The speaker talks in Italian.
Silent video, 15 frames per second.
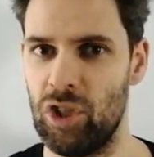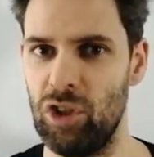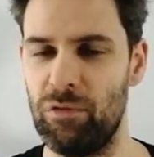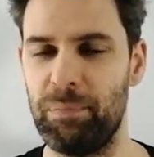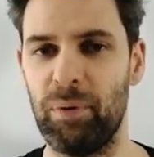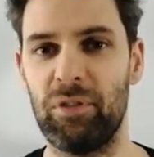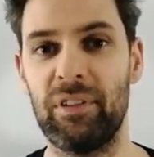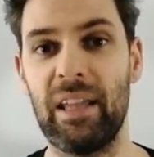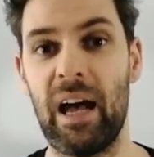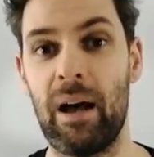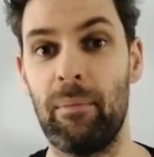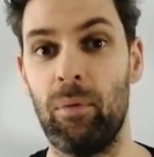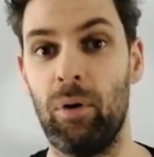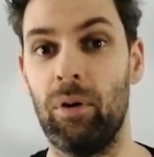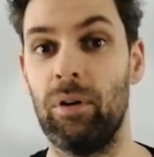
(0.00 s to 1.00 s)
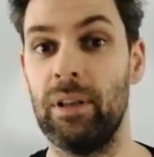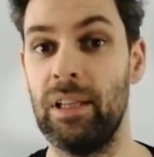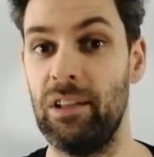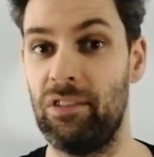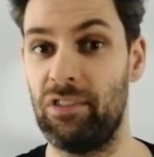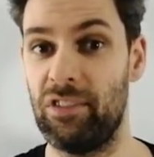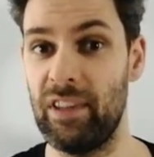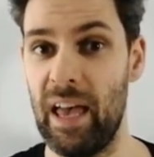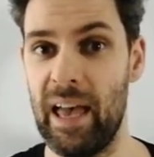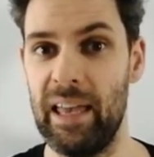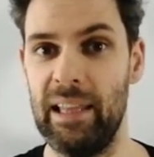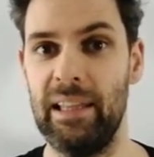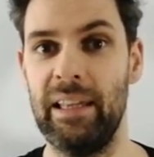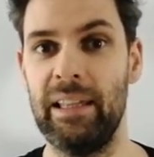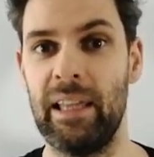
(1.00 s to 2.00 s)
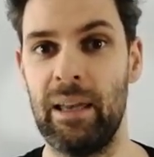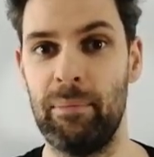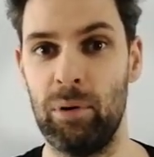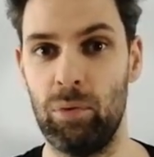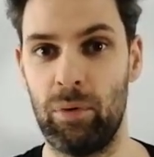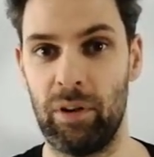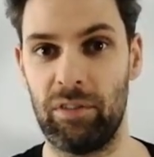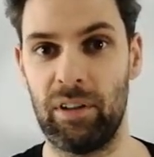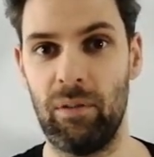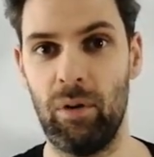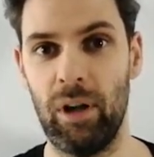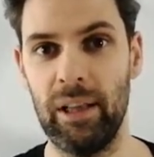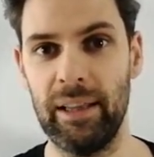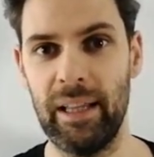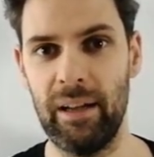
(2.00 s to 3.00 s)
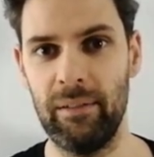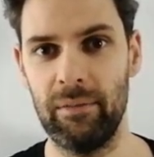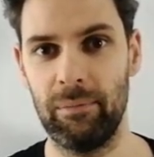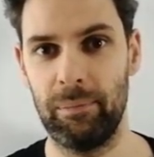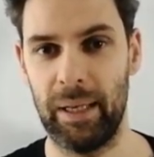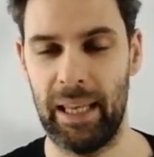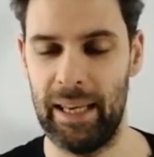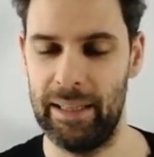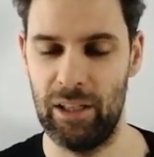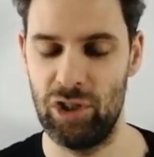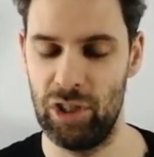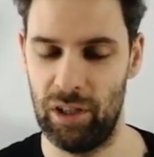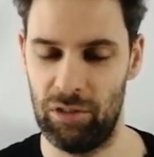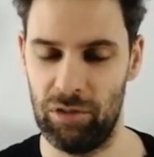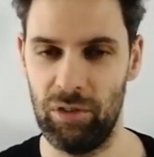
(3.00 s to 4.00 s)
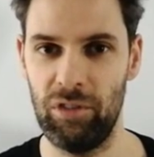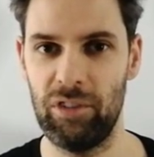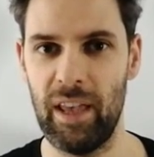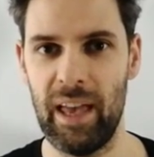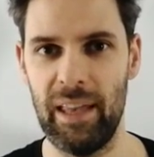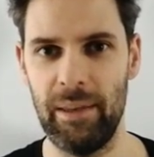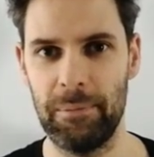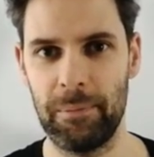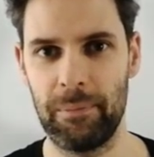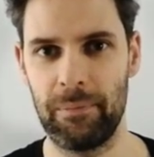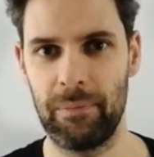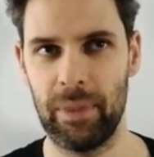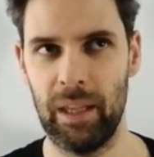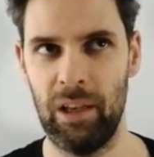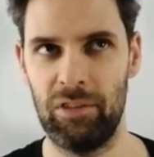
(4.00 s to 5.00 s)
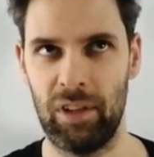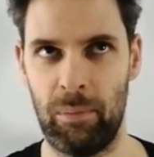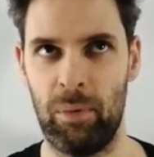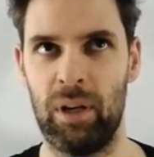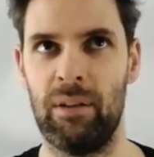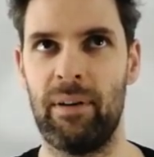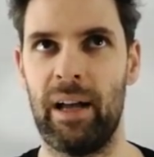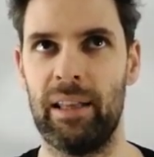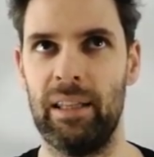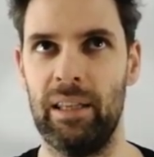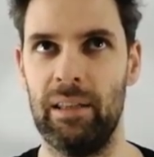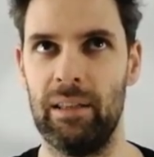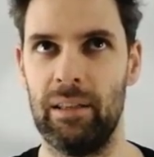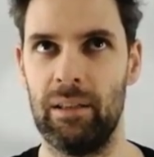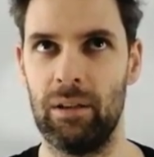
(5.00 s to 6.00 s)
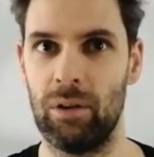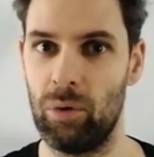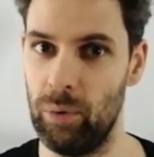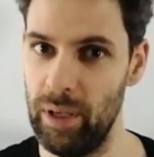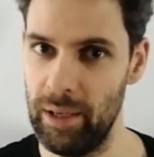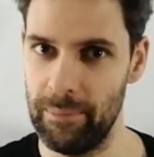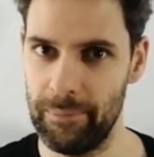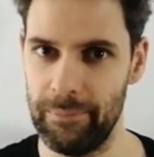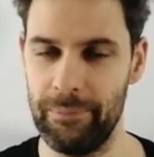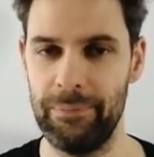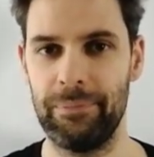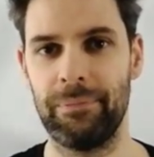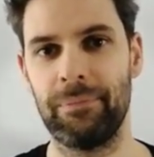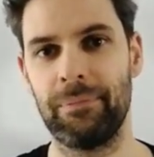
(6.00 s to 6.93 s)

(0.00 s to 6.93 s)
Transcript: ci spostiamo di 6 linee blu questa volta, perché le decine sono 6, e siamo arrivati qui.